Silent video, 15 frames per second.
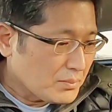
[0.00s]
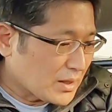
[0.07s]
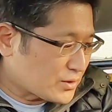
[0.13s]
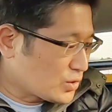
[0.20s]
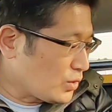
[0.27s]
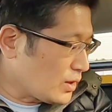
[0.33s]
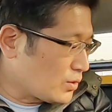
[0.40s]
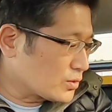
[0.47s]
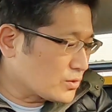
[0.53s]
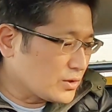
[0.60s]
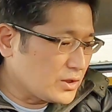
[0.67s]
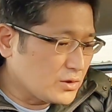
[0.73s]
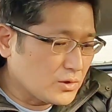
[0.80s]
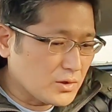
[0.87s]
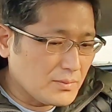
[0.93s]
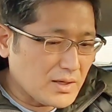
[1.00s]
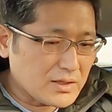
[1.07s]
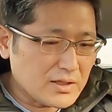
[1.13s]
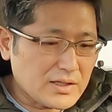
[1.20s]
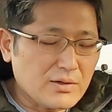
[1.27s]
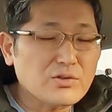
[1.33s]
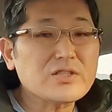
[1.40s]
まあ今日は本当にいろいろ
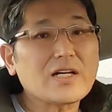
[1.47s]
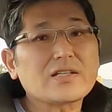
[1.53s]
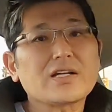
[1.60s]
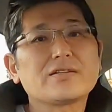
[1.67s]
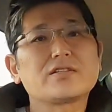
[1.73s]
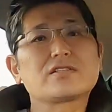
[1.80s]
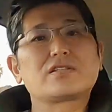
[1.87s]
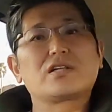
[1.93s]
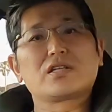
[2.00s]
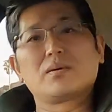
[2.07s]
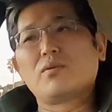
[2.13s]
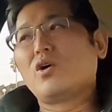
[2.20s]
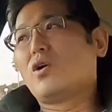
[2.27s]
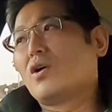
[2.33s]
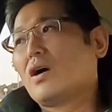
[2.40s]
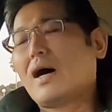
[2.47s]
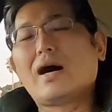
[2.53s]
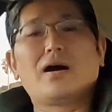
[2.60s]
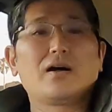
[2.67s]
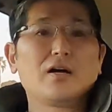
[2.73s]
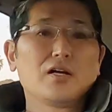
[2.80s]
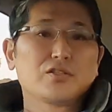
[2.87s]
回って楽しかったんですけれども、
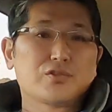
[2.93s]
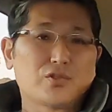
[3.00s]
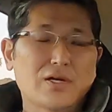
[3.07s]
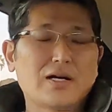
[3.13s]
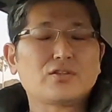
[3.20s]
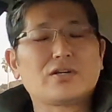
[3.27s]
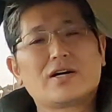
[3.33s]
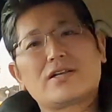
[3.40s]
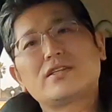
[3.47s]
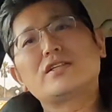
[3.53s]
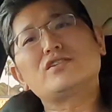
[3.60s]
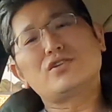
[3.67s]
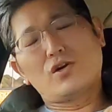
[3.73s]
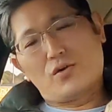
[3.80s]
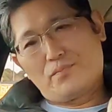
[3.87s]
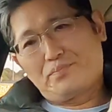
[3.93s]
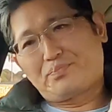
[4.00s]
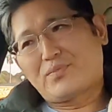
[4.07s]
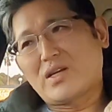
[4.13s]
それとあとあれですよ。